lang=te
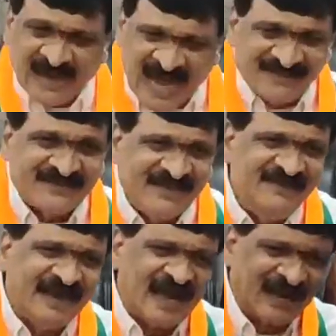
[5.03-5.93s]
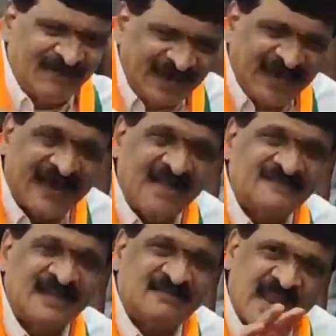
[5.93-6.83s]
కాన్స్టిట్యున్సీ కాక వేరే
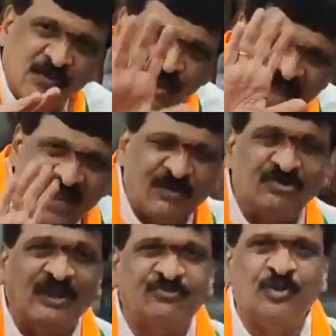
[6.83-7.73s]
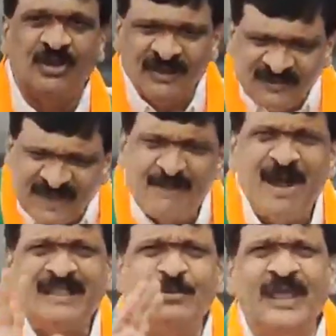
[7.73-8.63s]
కాన్స్టెన్సీలు ఉన్నాయా లేవో తెలుసుకోరు
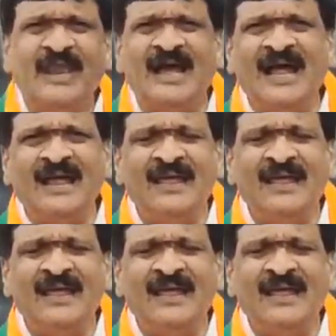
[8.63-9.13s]
ఉన్నాయా ఉన్నాయిరా